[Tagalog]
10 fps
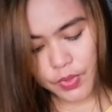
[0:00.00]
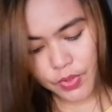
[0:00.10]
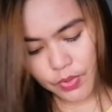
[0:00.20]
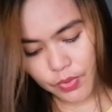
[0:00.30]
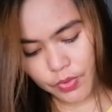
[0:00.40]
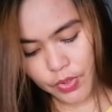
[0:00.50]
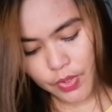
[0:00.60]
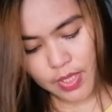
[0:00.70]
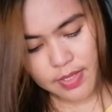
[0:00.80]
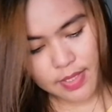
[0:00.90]
So,
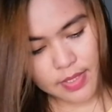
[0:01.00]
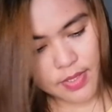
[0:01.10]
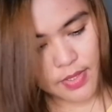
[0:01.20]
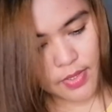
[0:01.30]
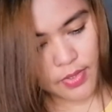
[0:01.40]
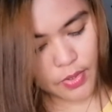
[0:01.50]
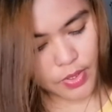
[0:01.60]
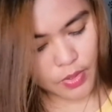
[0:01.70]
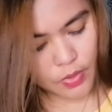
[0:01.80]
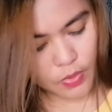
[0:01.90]
yung isa sa
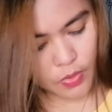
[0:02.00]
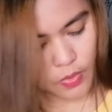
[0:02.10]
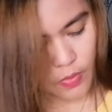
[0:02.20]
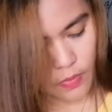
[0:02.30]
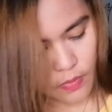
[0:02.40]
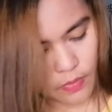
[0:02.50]
sister ko,